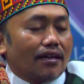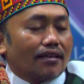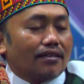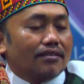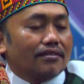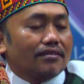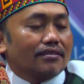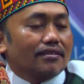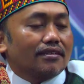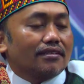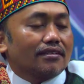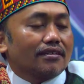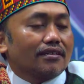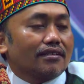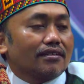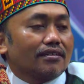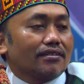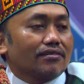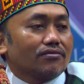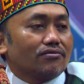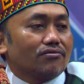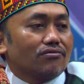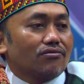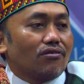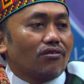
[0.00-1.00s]
ahli zikir
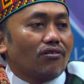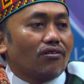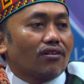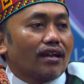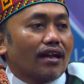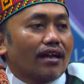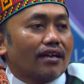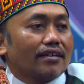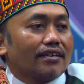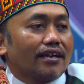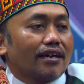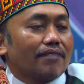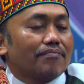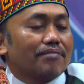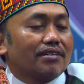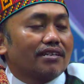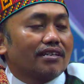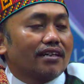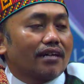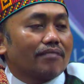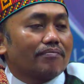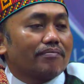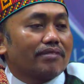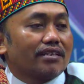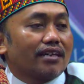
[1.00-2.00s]
itu orang yang
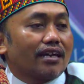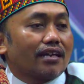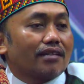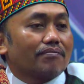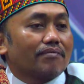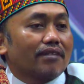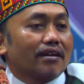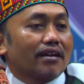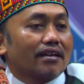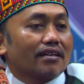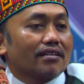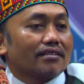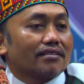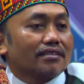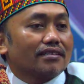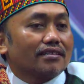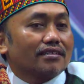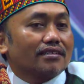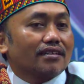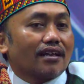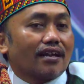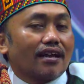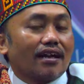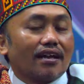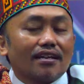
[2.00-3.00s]
benar-benar mengerti
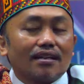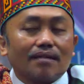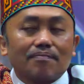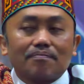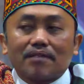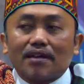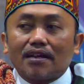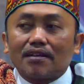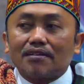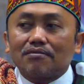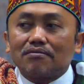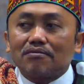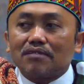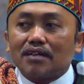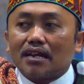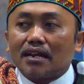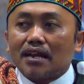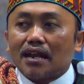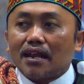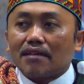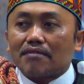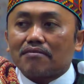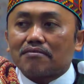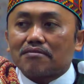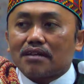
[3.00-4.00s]
terhadap kandungan
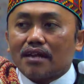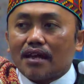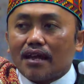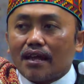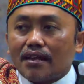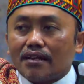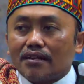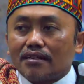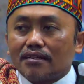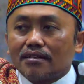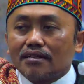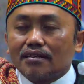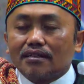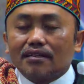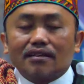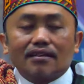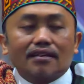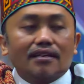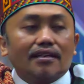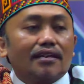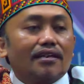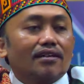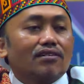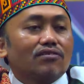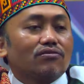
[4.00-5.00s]
Al-Qur'an
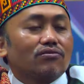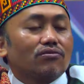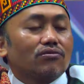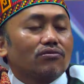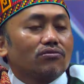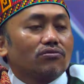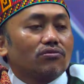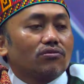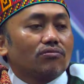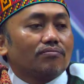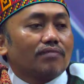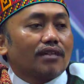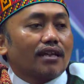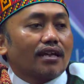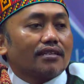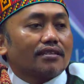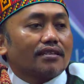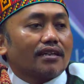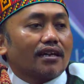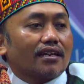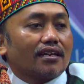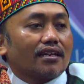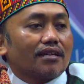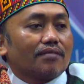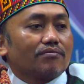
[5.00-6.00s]
in kuntum la
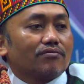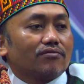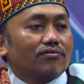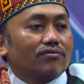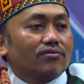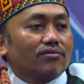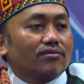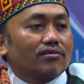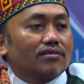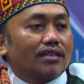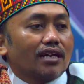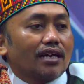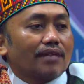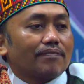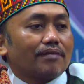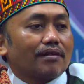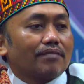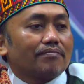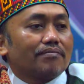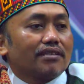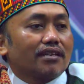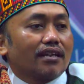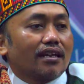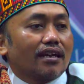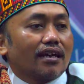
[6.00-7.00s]
ta'lamun
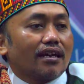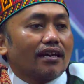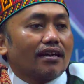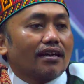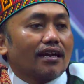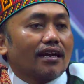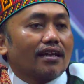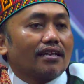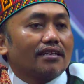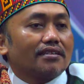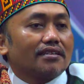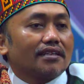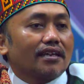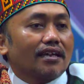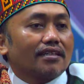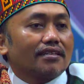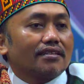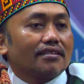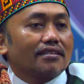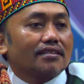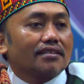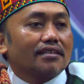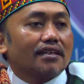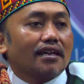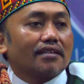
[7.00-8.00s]
apabila
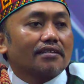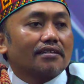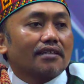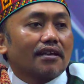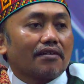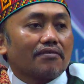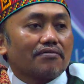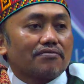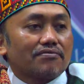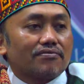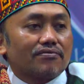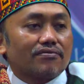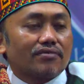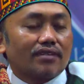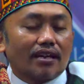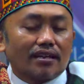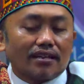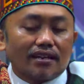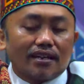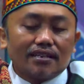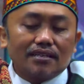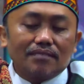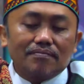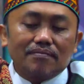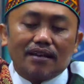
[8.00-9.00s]
kalian tidak tahu.
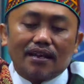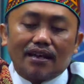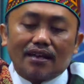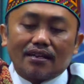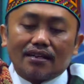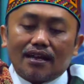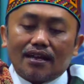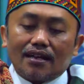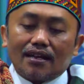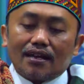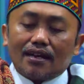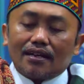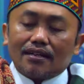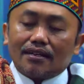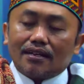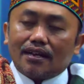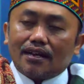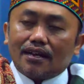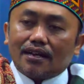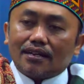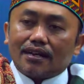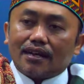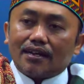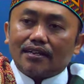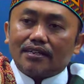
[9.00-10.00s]
Karena di belakang
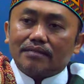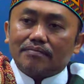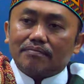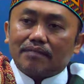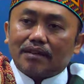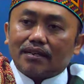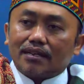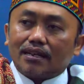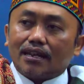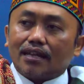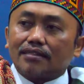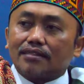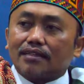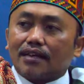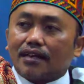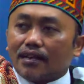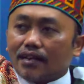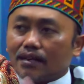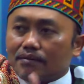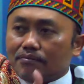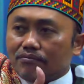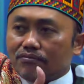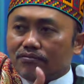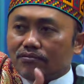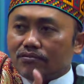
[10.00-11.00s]
ada kalimat la
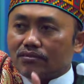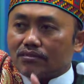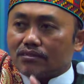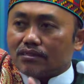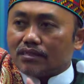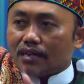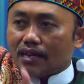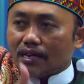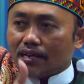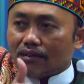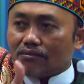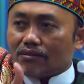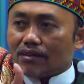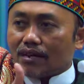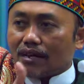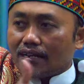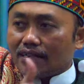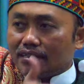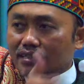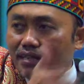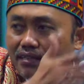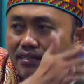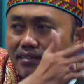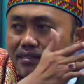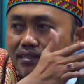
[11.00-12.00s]
ta'lamun kalau
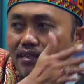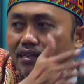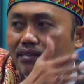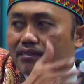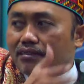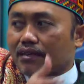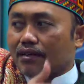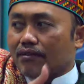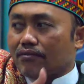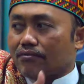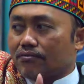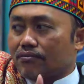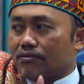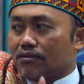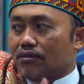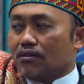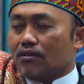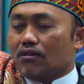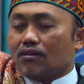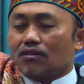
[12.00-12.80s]
kalian tidak tahu.